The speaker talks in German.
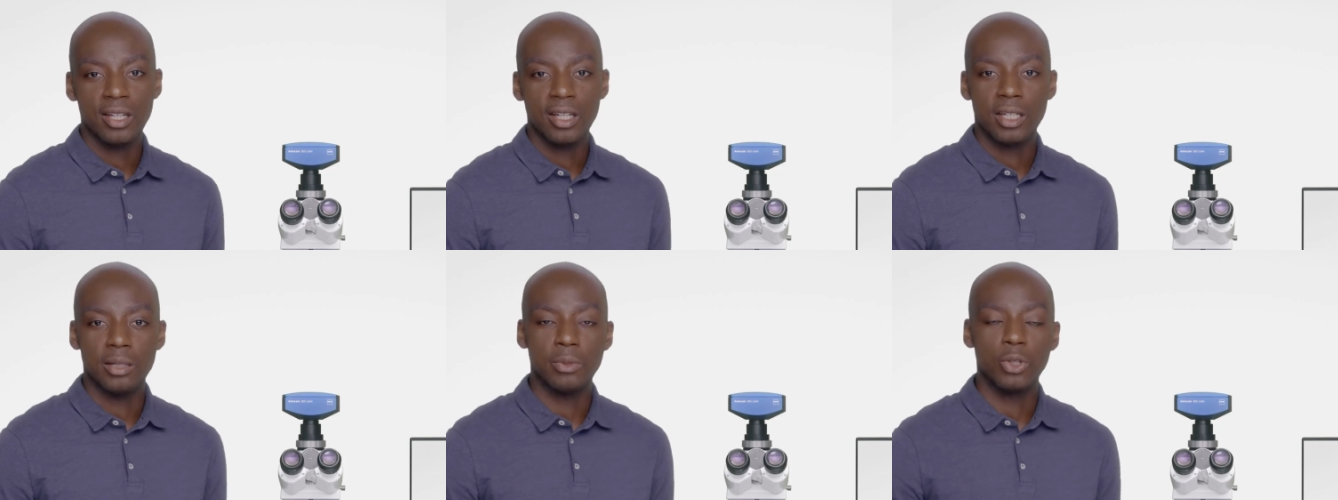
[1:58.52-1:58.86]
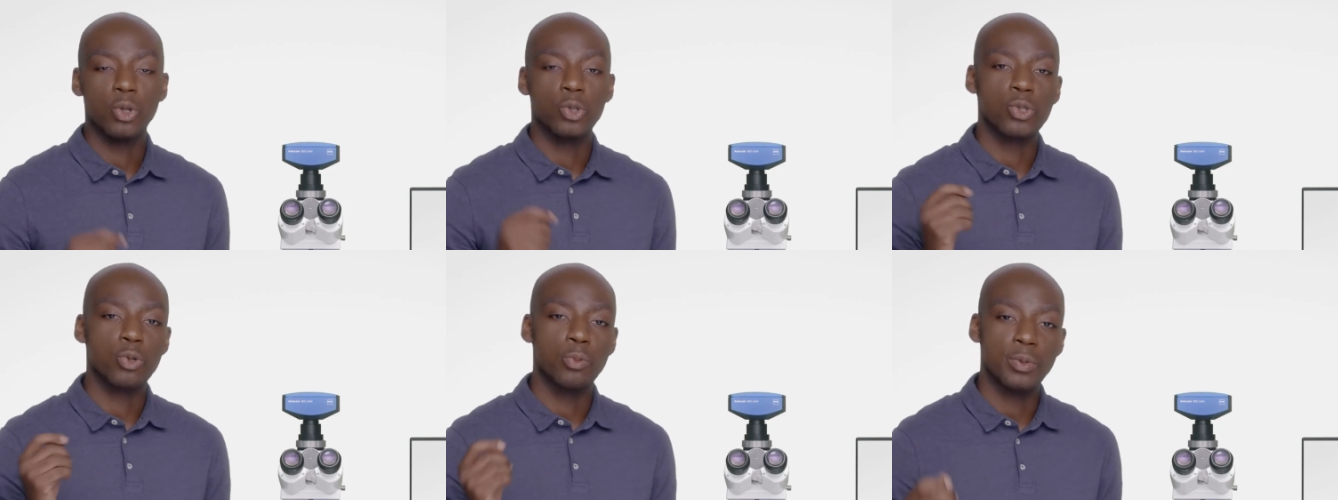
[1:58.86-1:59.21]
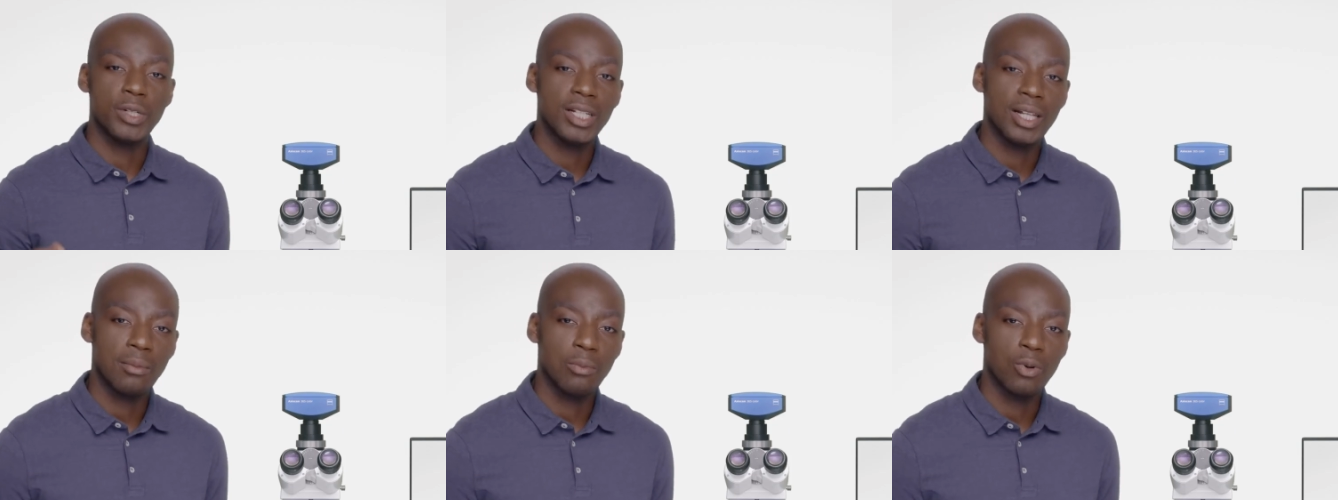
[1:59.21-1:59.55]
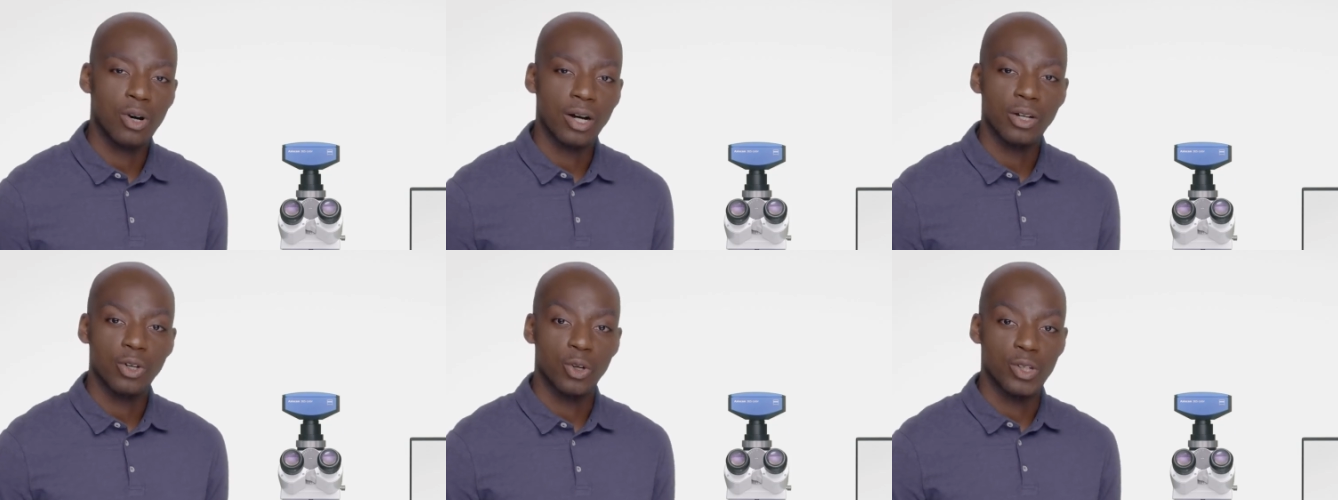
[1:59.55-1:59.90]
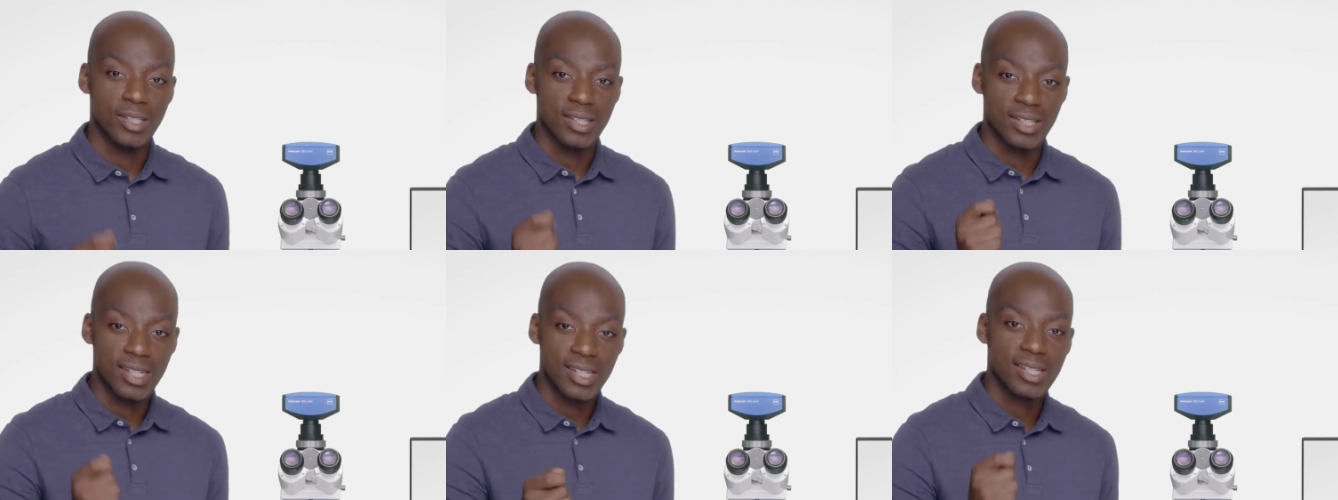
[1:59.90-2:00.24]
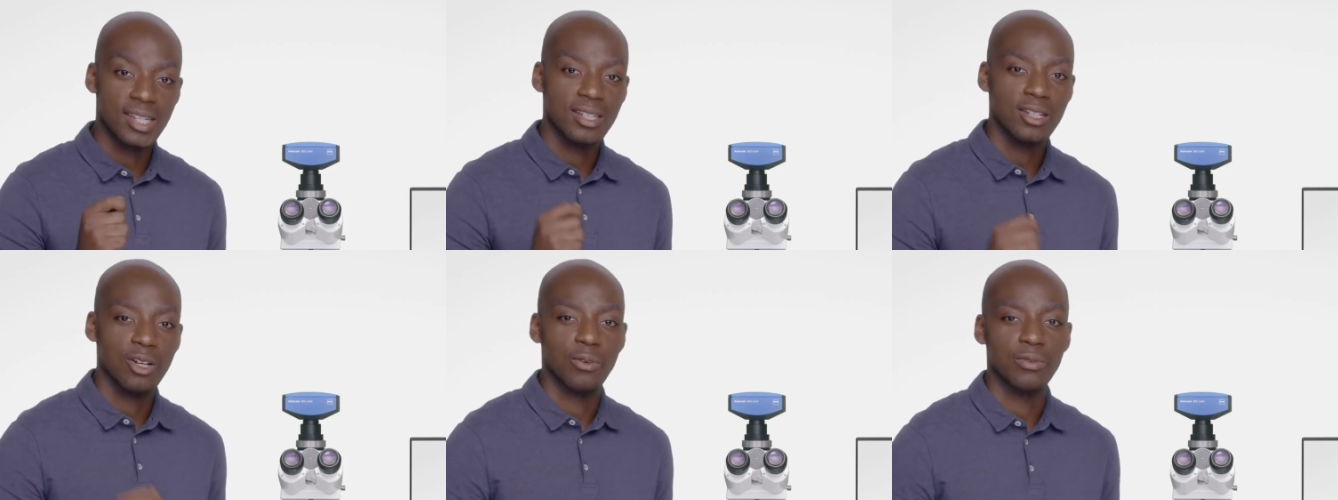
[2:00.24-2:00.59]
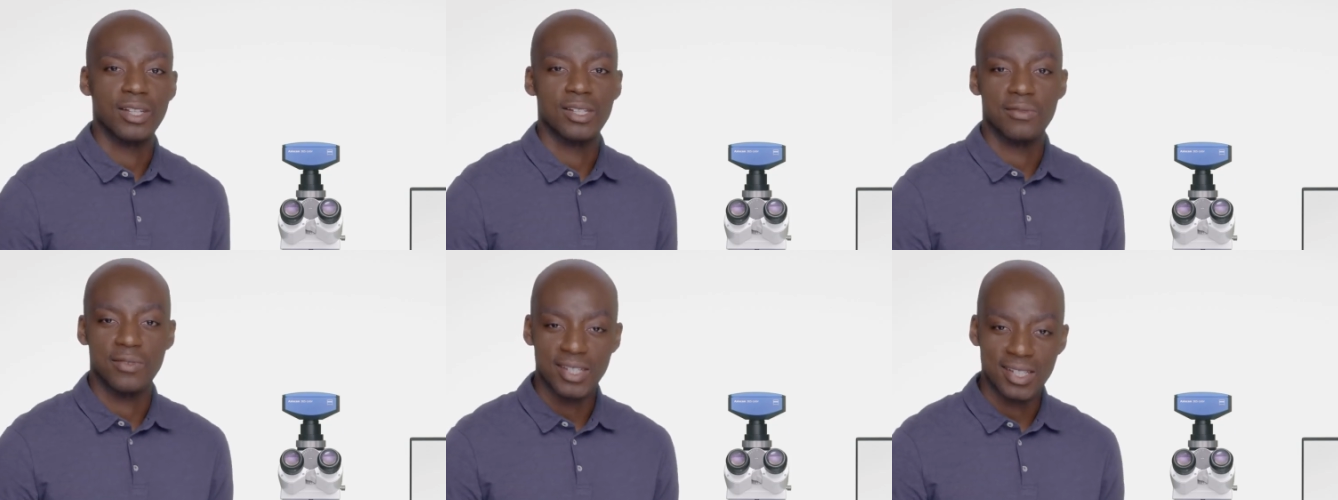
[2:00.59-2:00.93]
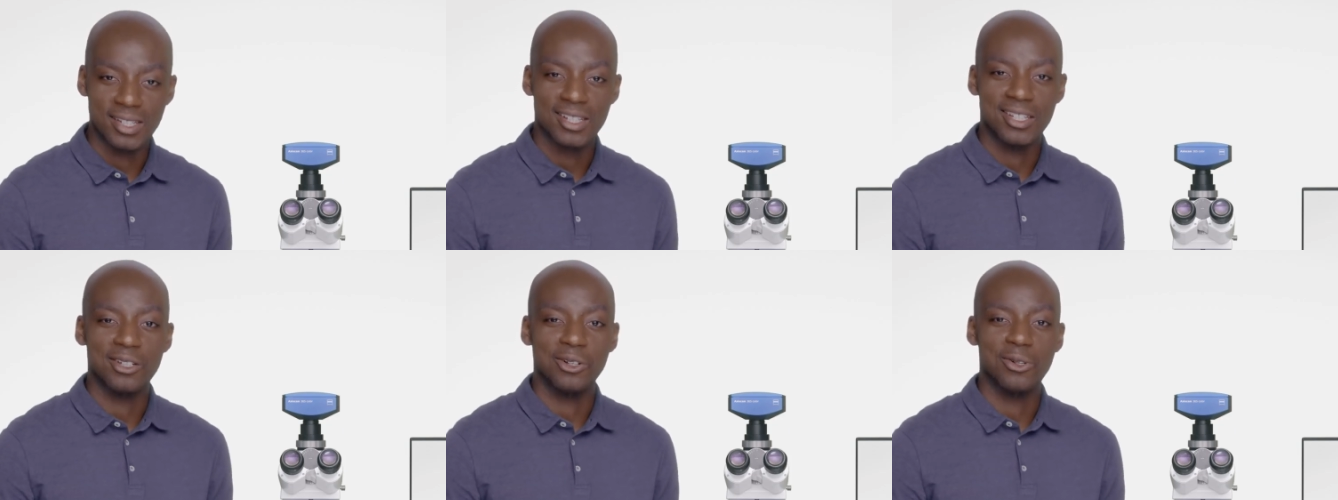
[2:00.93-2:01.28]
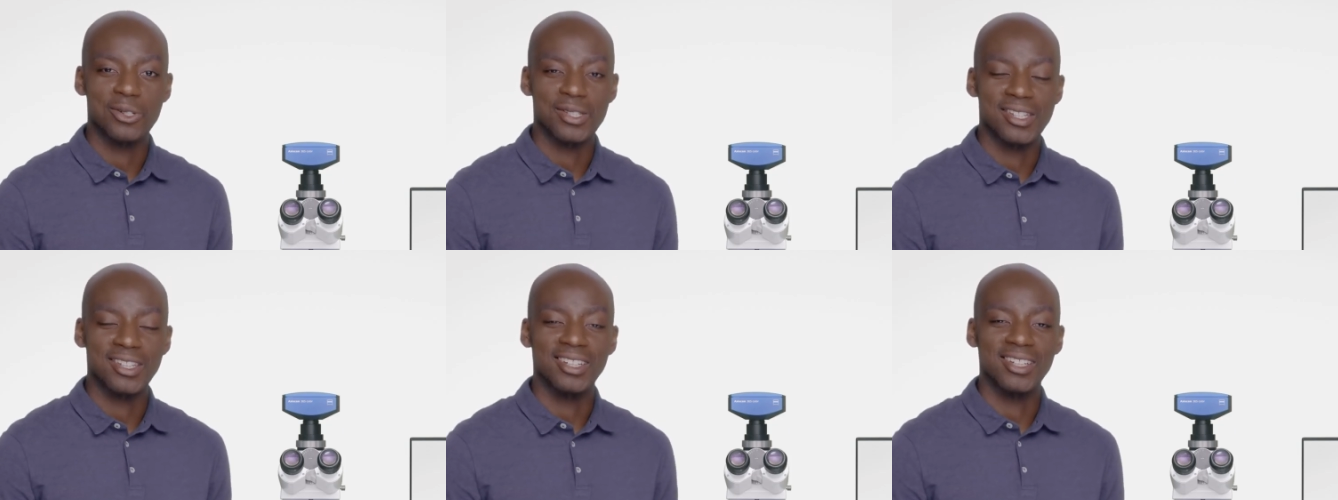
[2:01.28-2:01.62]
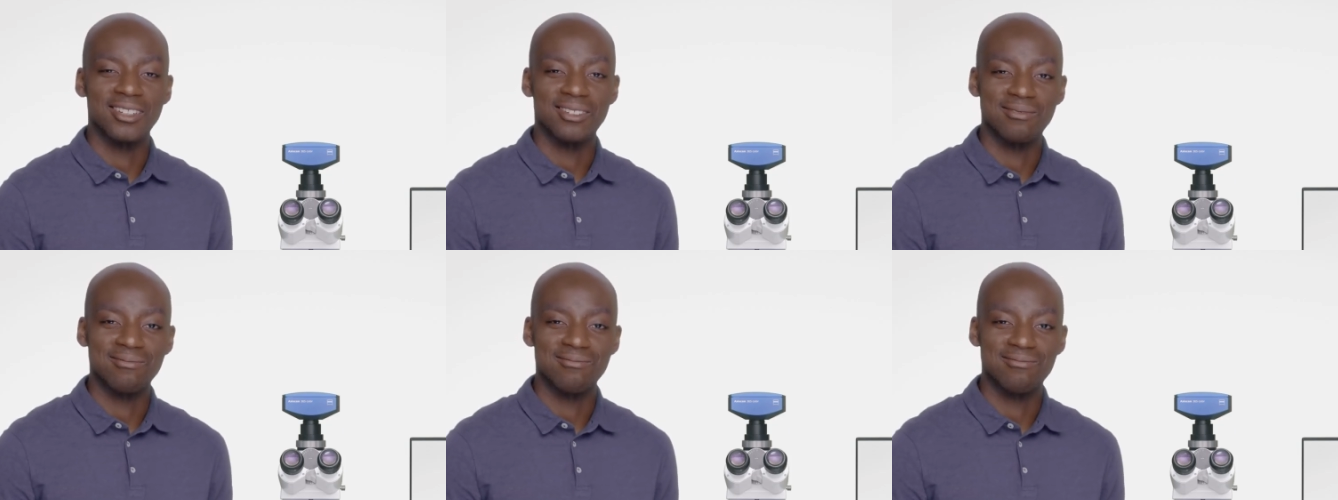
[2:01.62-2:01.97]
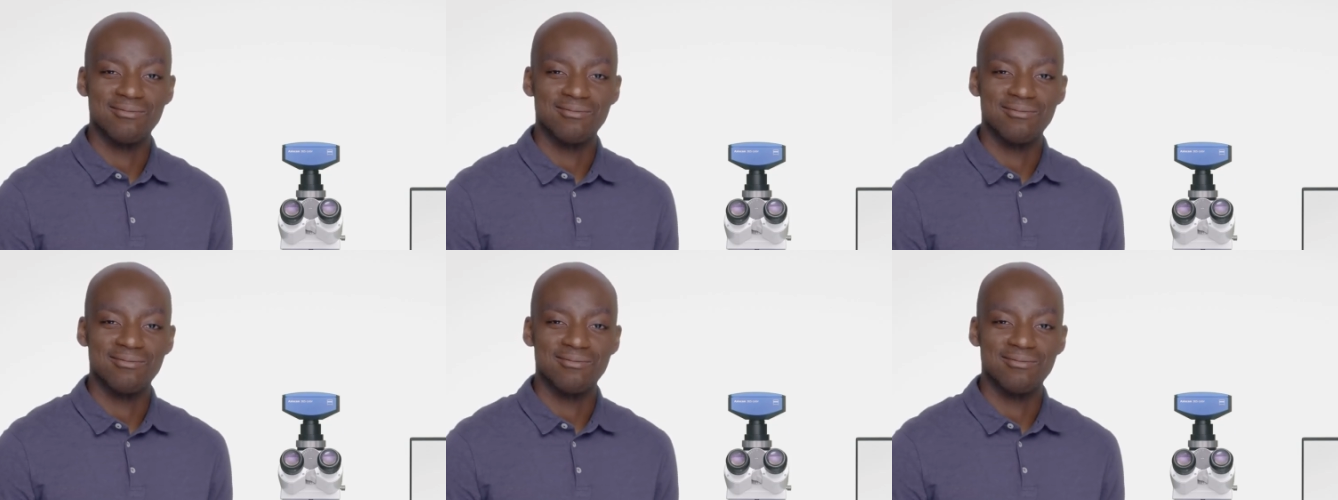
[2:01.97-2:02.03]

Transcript: Im Mikroskopielabor können Sie sich auf das Wesentliche konzentrieren.